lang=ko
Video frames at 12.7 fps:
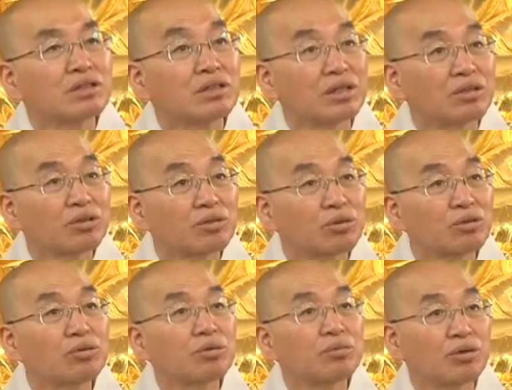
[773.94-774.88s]
그래도
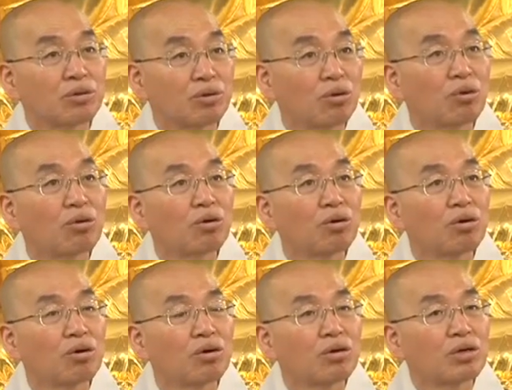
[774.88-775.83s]
돈도
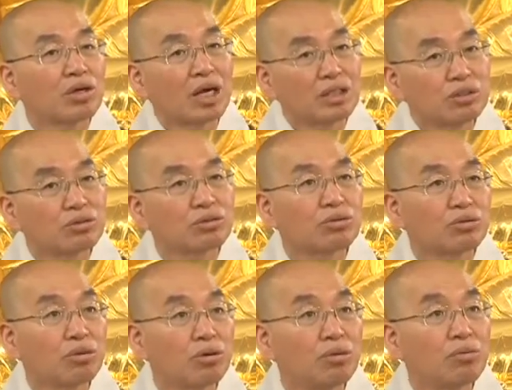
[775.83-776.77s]
벌어오고 가정도
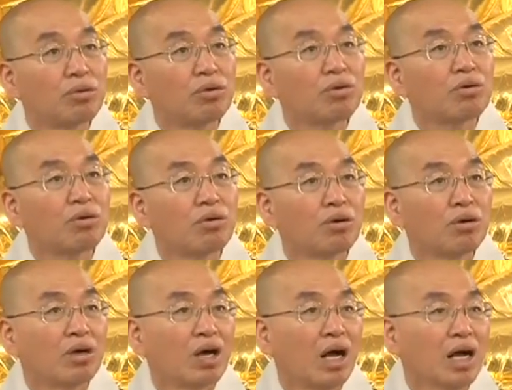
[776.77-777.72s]
돌보고
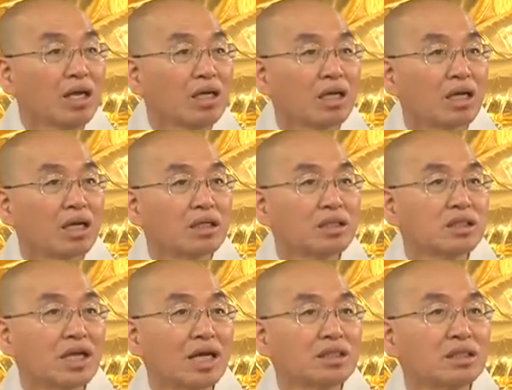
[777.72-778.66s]
하니까 이게
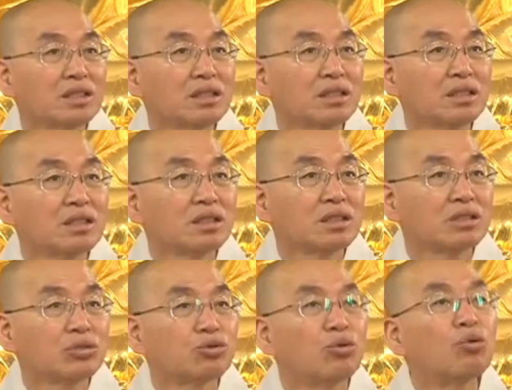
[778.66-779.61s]
사실은
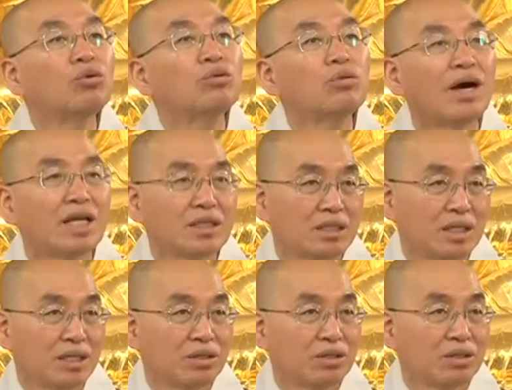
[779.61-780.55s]
좋은
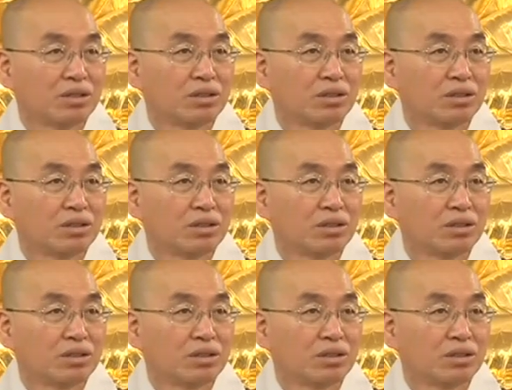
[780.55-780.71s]
환자예요.